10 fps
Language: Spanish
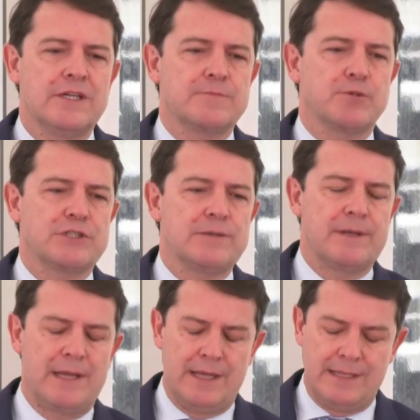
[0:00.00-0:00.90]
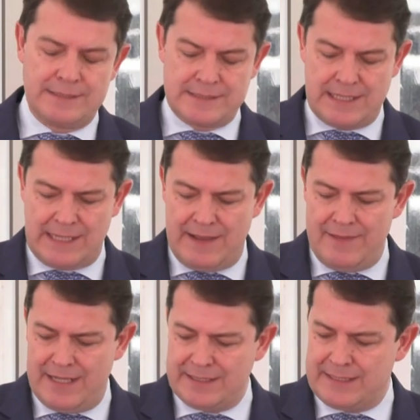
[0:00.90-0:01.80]
es posible sacar
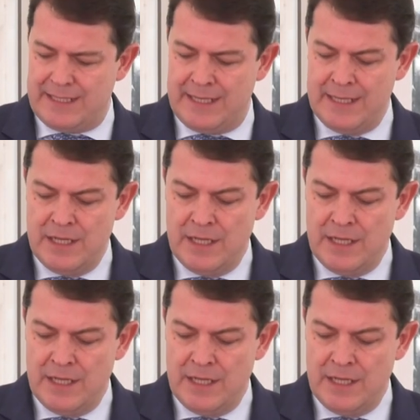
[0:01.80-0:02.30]
adelante